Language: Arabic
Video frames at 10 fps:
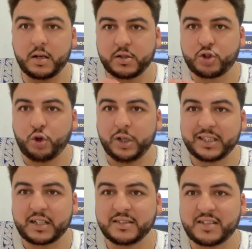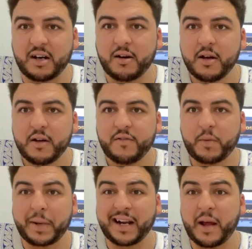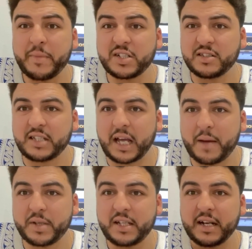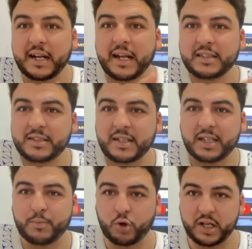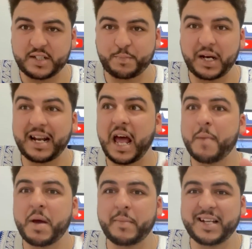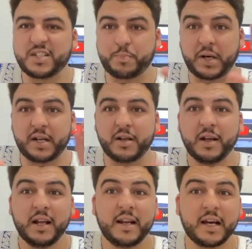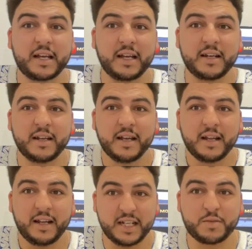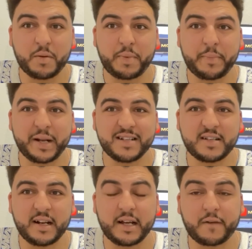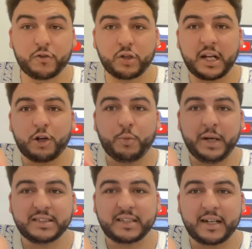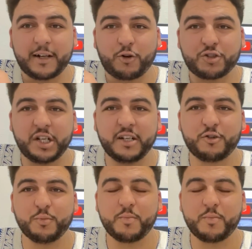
شنو عندك انت في البرنامج الانتخابي ديالك اللي غادي تقدمه الاسبان امام الاسبان لكن حزب البي بي لازال يرفض نخليكم مع التقرير ونرجع لكم